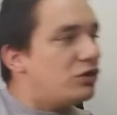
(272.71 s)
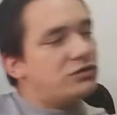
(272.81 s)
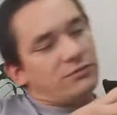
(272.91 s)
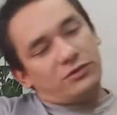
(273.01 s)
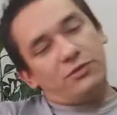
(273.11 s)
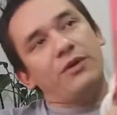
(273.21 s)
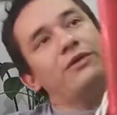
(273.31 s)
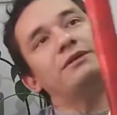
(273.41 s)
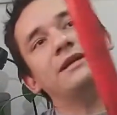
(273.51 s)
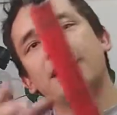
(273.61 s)
otro motor,
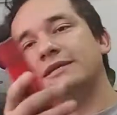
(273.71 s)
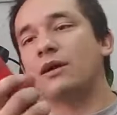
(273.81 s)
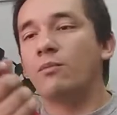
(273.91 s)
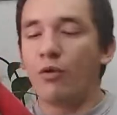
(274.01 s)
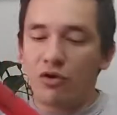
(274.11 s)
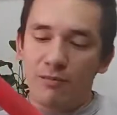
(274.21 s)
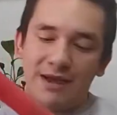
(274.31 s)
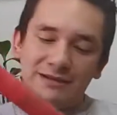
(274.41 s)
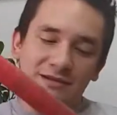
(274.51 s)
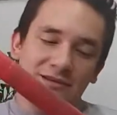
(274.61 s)
bueno, este ya está un poco
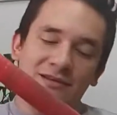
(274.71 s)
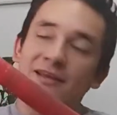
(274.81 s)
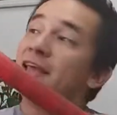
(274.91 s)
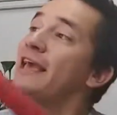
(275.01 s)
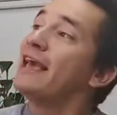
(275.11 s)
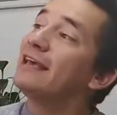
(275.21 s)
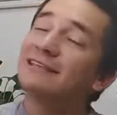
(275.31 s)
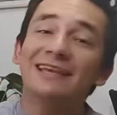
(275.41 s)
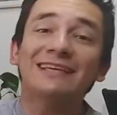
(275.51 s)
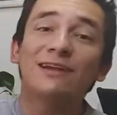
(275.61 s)
más,
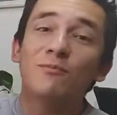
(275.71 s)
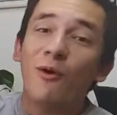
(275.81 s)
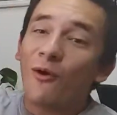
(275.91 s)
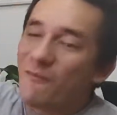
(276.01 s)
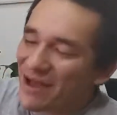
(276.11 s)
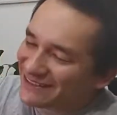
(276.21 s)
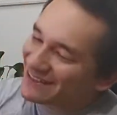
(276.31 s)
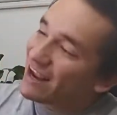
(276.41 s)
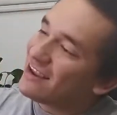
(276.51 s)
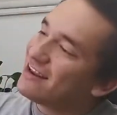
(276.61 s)
este ya está un poco más
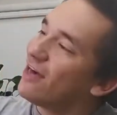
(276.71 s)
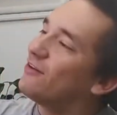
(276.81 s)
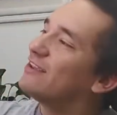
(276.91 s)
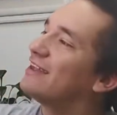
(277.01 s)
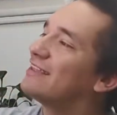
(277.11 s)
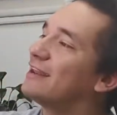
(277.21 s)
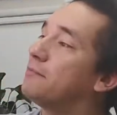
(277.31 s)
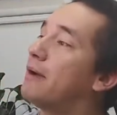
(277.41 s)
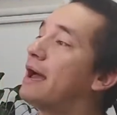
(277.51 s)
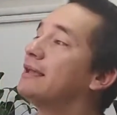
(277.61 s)
trajinado, ya
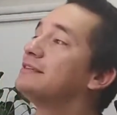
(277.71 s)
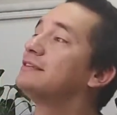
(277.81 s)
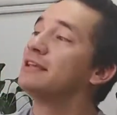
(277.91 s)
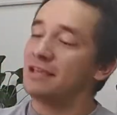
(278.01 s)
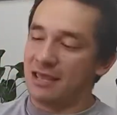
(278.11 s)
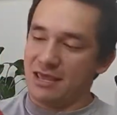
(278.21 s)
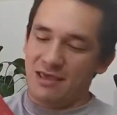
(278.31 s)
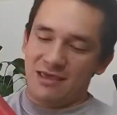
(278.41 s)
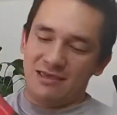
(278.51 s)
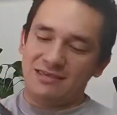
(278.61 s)
tiene más,
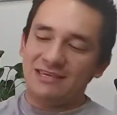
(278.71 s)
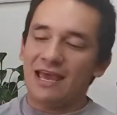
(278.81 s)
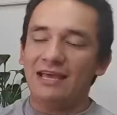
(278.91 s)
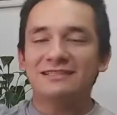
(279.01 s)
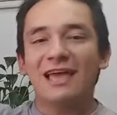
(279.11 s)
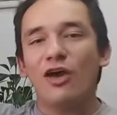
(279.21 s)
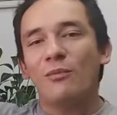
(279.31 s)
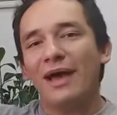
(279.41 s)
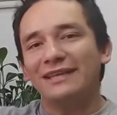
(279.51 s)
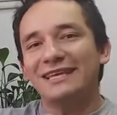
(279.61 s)
sí, ya ha estado
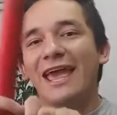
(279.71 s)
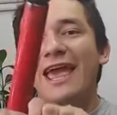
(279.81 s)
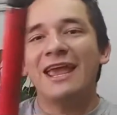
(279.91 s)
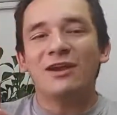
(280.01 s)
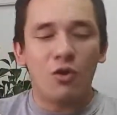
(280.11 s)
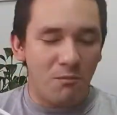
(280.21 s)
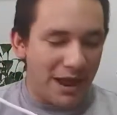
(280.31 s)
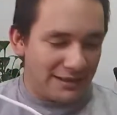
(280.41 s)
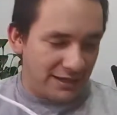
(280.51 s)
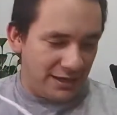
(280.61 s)
más en
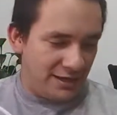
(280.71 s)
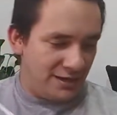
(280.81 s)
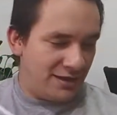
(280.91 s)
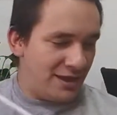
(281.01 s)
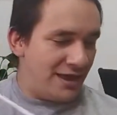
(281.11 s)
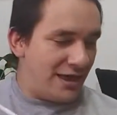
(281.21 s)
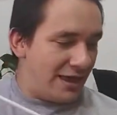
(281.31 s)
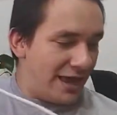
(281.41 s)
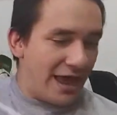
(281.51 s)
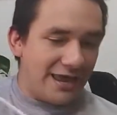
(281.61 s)
combate.
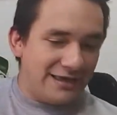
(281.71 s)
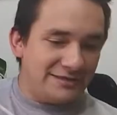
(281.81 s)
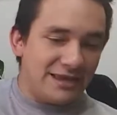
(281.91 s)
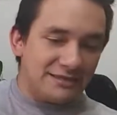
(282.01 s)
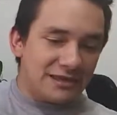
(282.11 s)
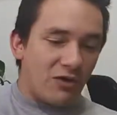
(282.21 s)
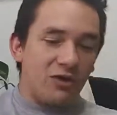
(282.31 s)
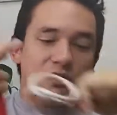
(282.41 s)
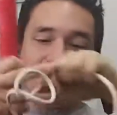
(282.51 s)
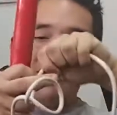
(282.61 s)
Este ha estado
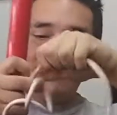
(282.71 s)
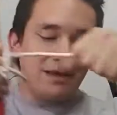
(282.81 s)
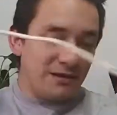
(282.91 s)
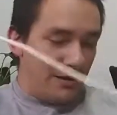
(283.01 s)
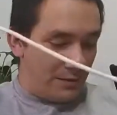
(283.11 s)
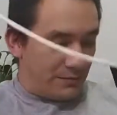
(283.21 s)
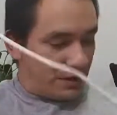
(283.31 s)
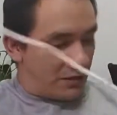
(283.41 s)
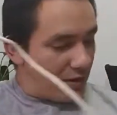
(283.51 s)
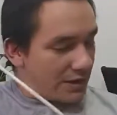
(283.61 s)
en combate,
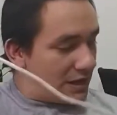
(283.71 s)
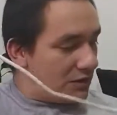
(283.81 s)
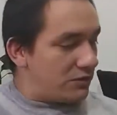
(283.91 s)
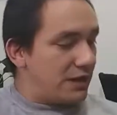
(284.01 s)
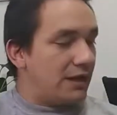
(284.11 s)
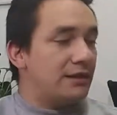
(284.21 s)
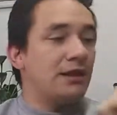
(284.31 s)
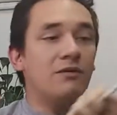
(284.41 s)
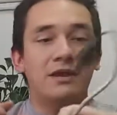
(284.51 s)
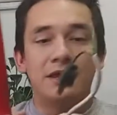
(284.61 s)
tengo aquí, lo, ya ahora
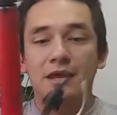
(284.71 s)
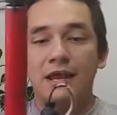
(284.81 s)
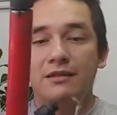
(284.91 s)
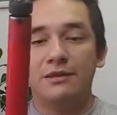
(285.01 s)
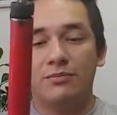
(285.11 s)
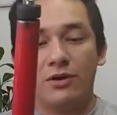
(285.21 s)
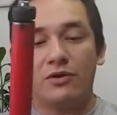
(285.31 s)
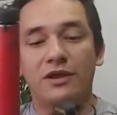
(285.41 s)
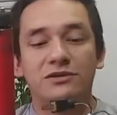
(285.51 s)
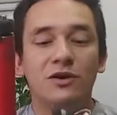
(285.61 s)
tengo aquí el tipo de
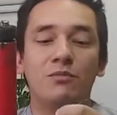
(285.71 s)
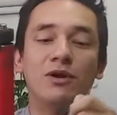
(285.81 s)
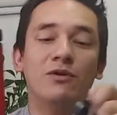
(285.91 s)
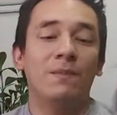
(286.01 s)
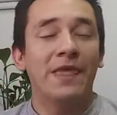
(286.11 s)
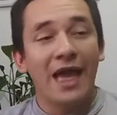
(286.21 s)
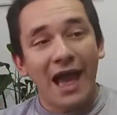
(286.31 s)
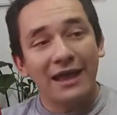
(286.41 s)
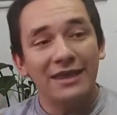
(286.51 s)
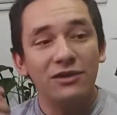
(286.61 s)
conexión, bueno,
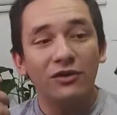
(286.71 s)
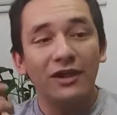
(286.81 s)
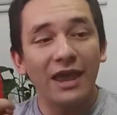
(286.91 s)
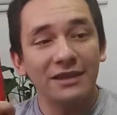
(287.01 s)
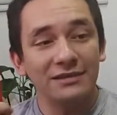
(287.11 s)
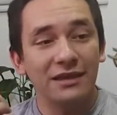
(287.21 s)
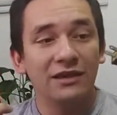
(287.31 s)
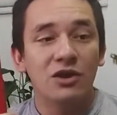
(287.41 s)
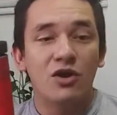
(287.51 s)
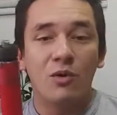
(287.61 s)
aquí yo que hice,
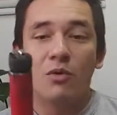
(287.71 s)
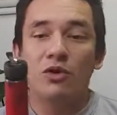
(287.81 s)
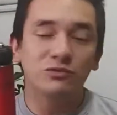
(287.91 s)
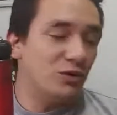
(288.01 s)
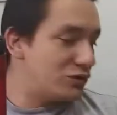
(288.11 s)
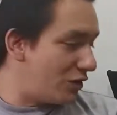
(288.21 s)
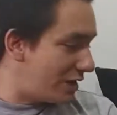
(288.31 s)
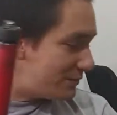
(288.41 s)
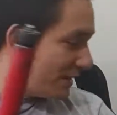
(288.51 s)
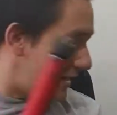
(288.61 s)
como los
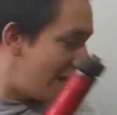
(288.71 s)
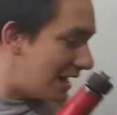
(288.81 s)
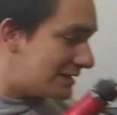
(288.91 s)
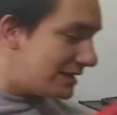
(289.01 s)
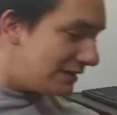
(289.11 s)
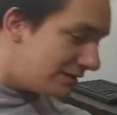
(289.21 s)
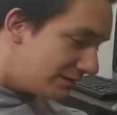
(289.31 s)
motores vienen así,